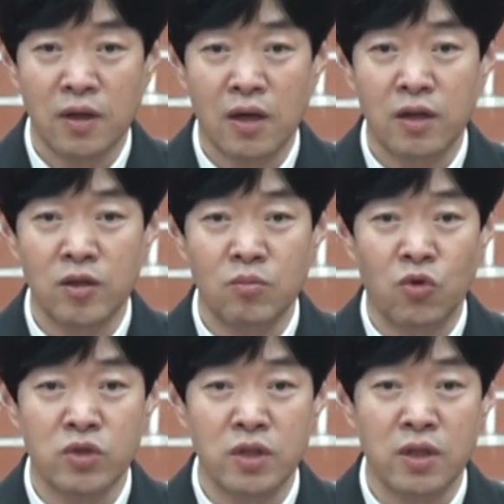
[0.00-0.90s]
하나님
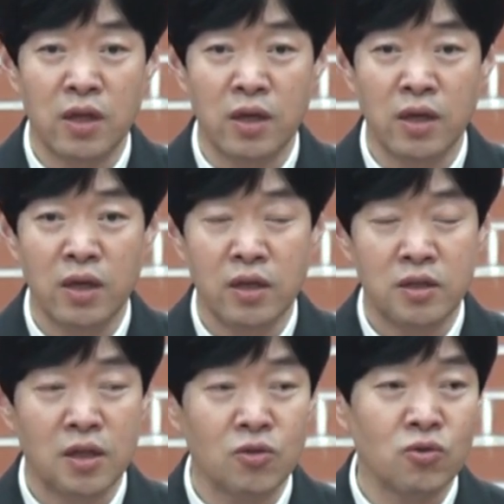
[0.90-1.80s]
보실 때
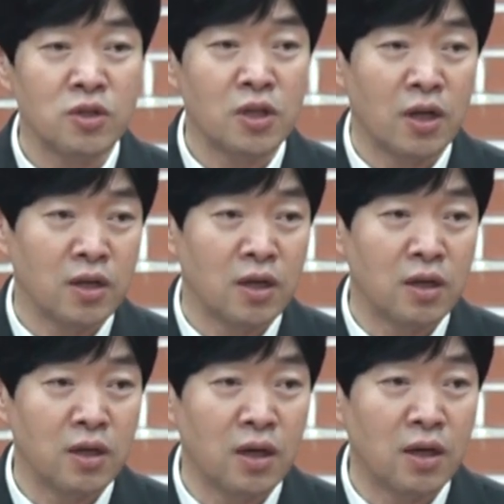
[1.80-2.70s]
짝퉁신앙이
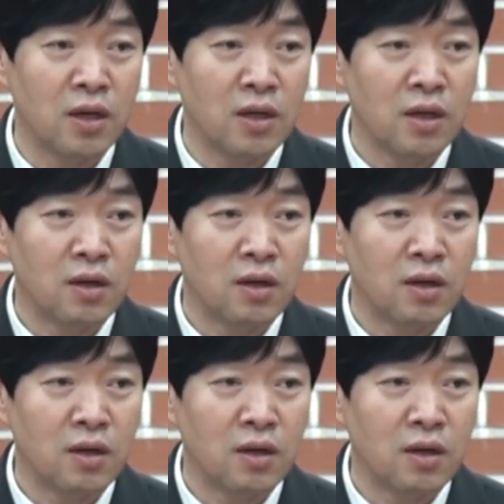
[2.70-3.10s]
아니라